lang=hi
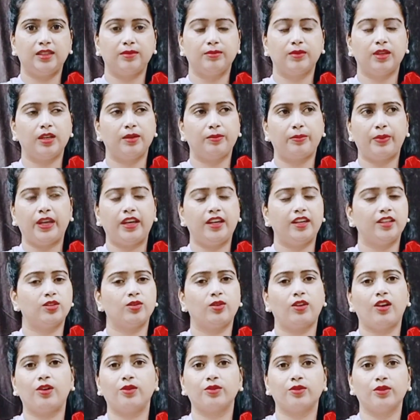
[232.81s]
मतलब पहले तो
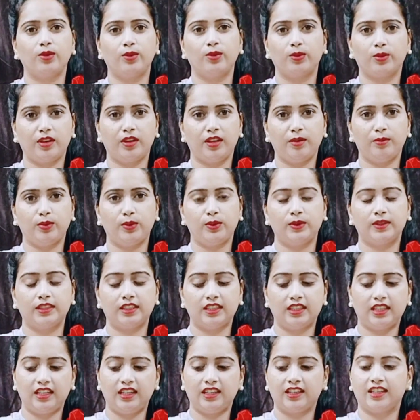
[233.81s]
गांव के लोग नहीं बोलते
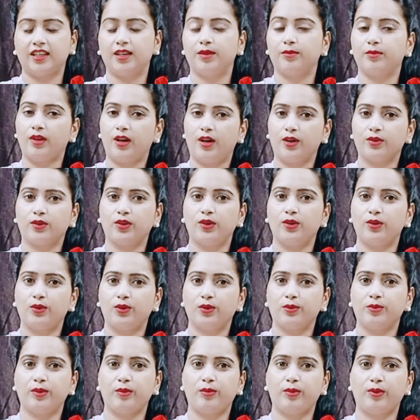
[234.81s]
थे लेकिन अब गांव के
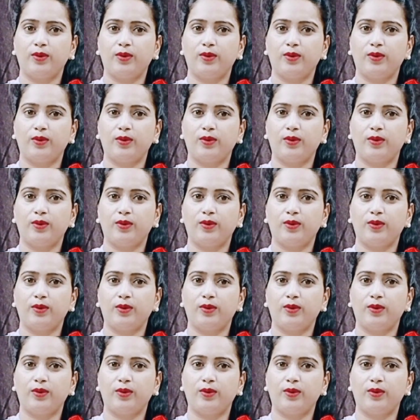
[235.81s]
लोग भी